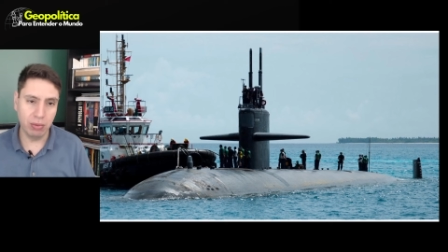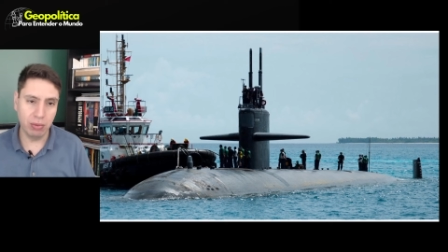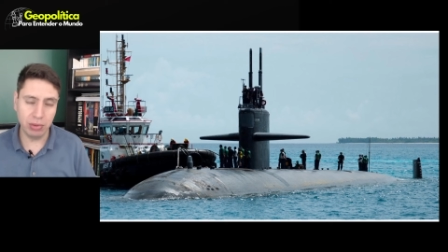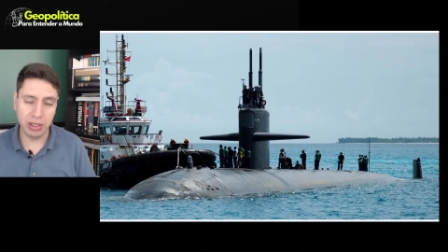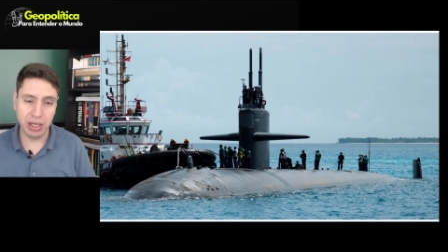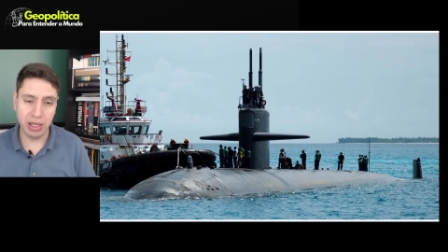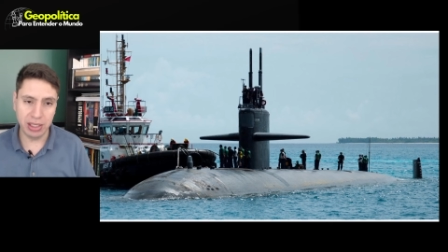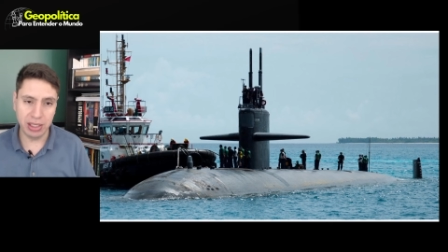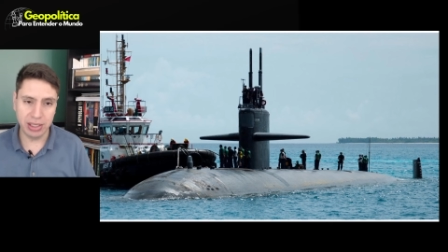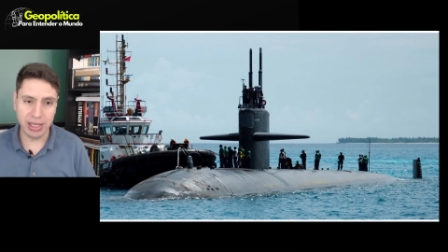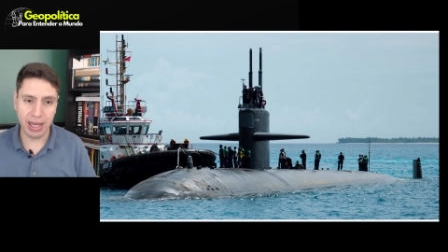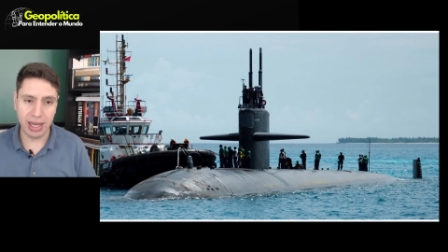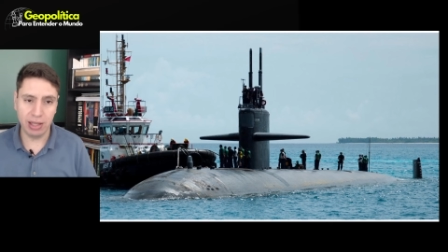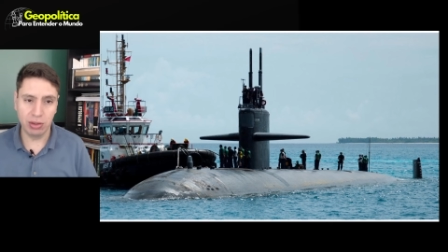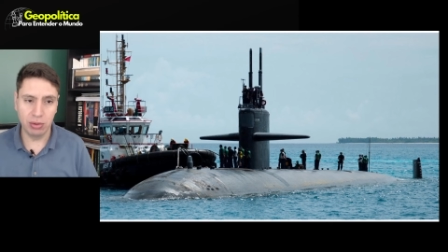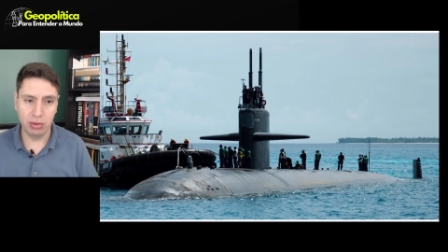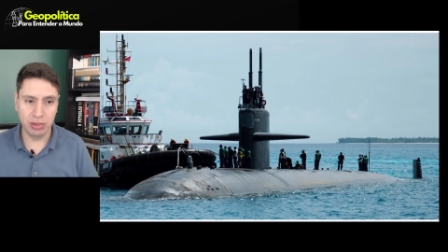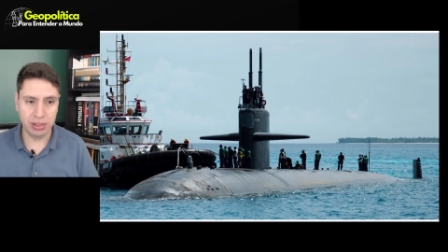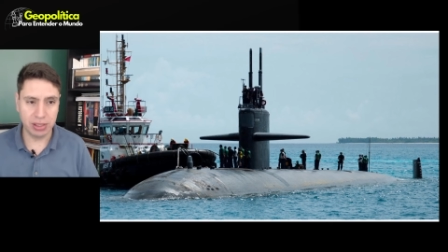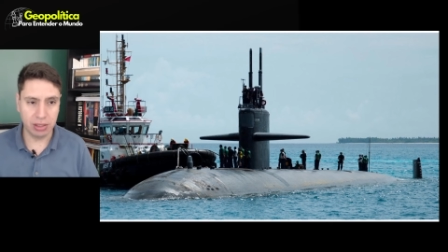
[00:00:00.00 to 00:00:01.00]
Um deles é
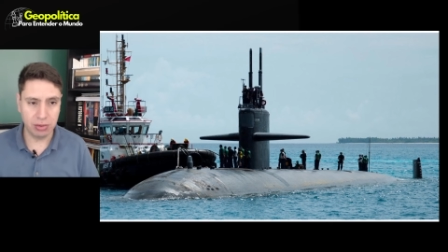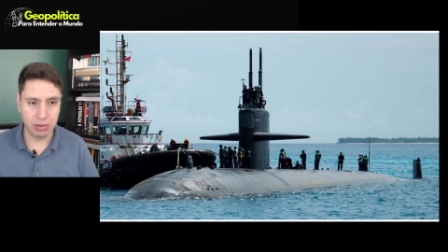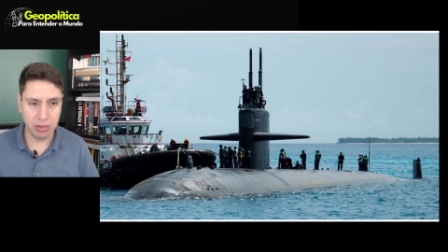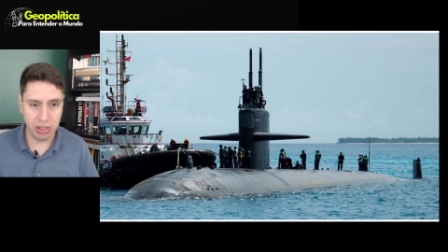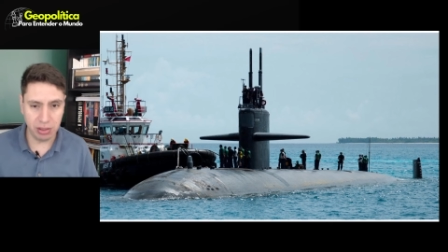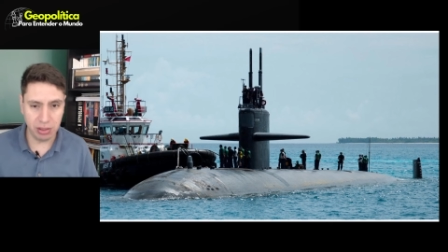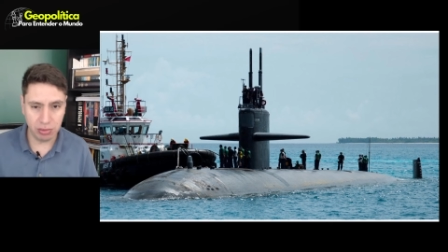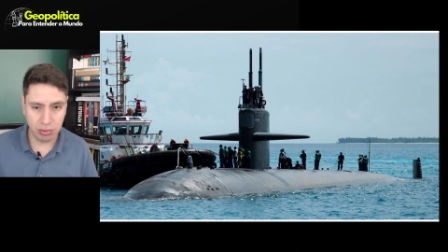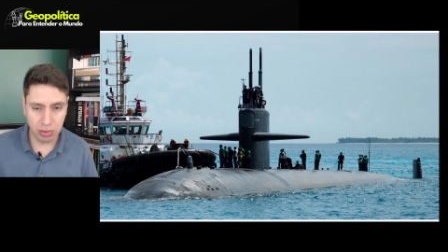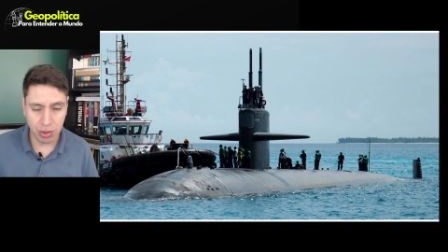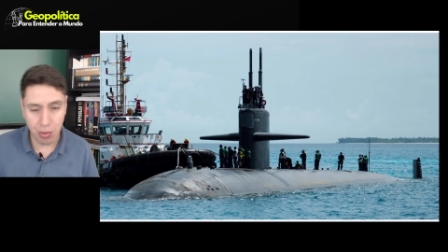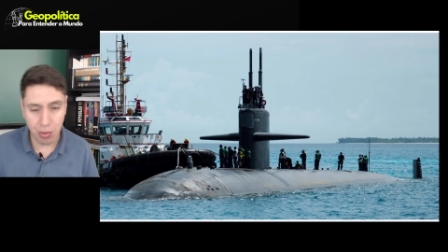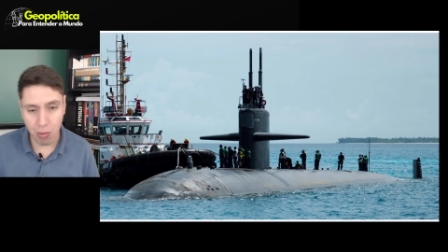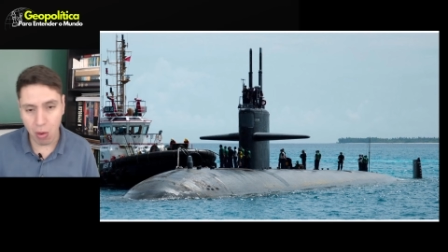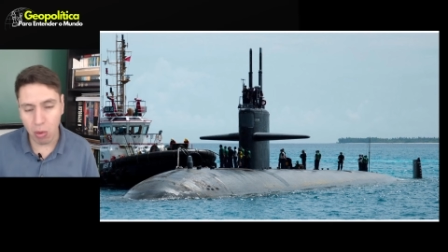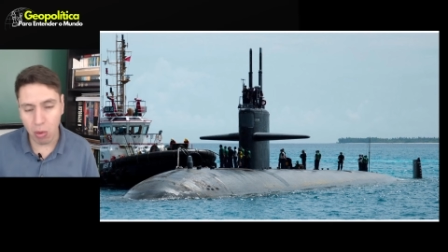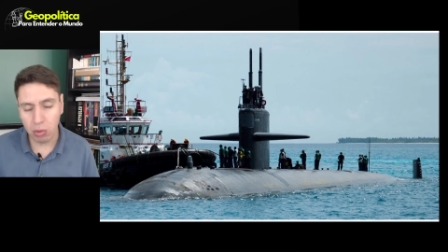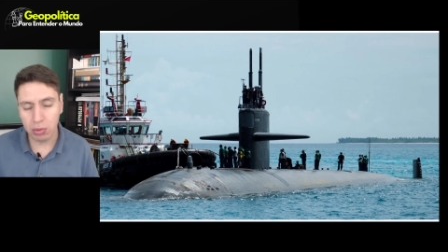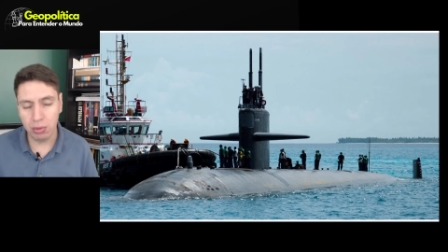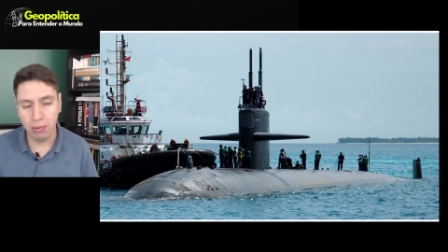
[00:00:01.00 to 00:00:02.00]
dos Estados Unidos e o
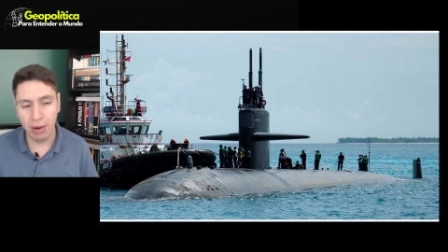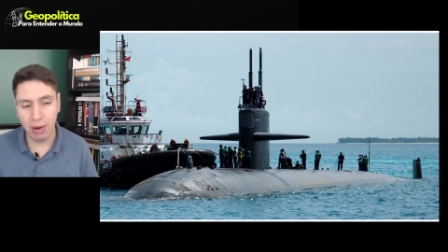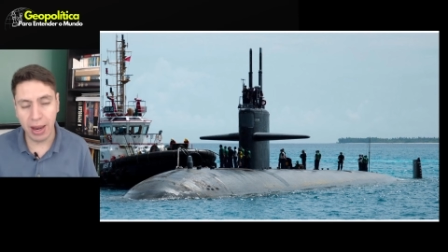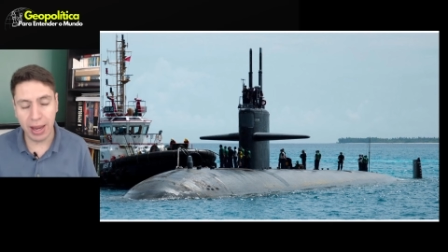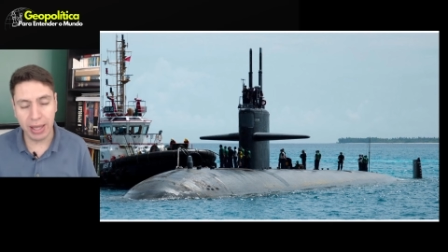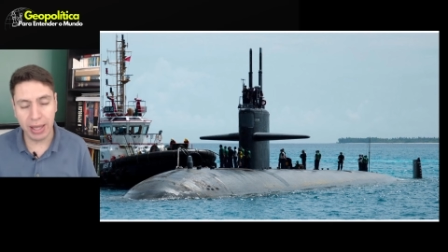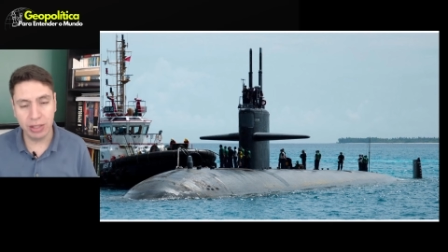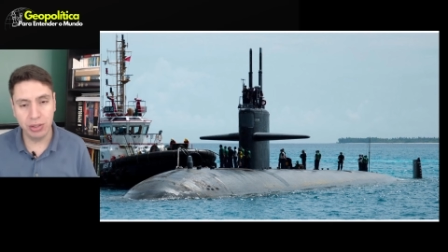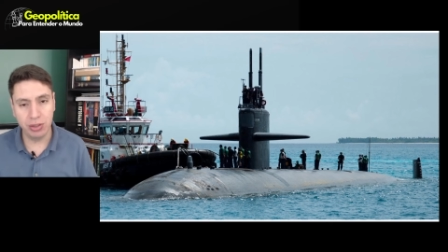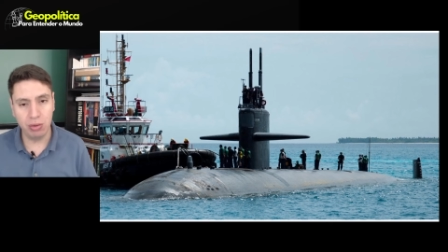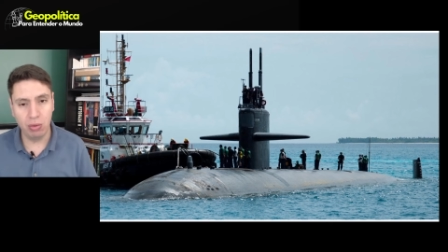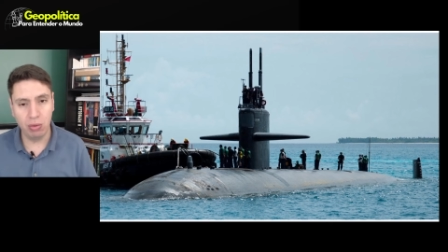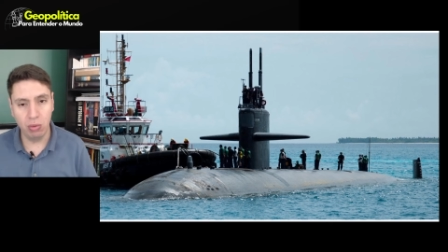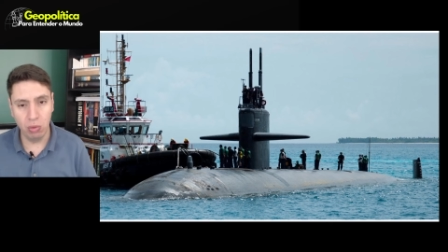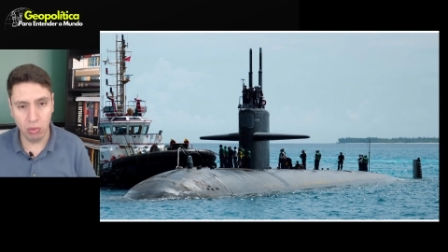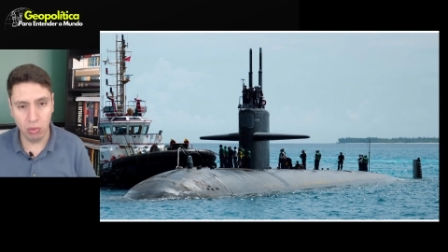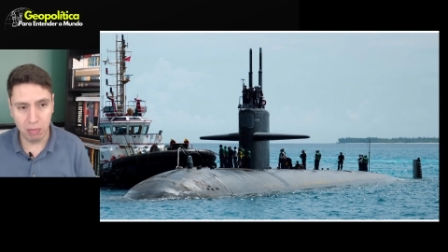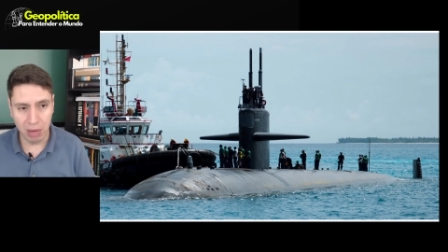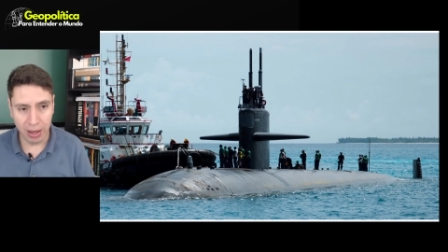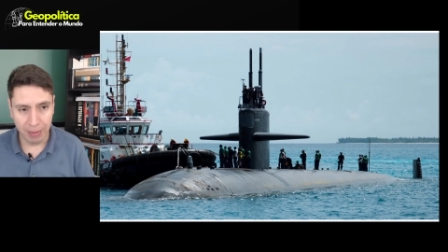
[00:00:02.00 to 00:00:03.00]
outro é de
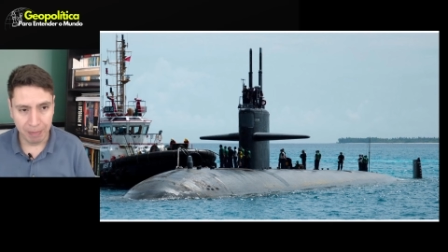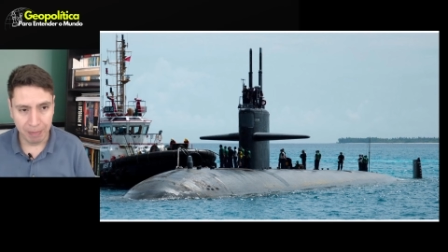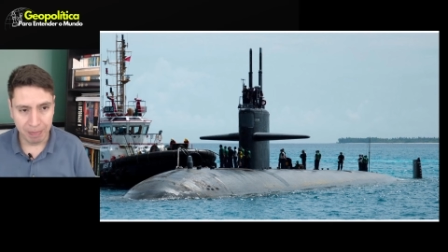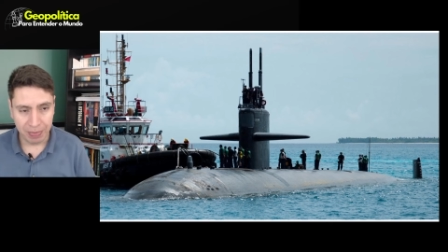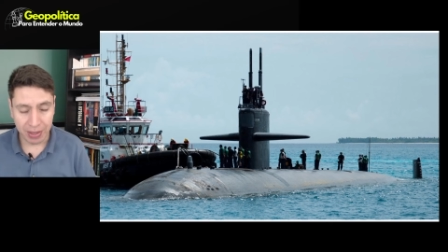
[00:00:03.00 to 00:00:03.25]
Cuba,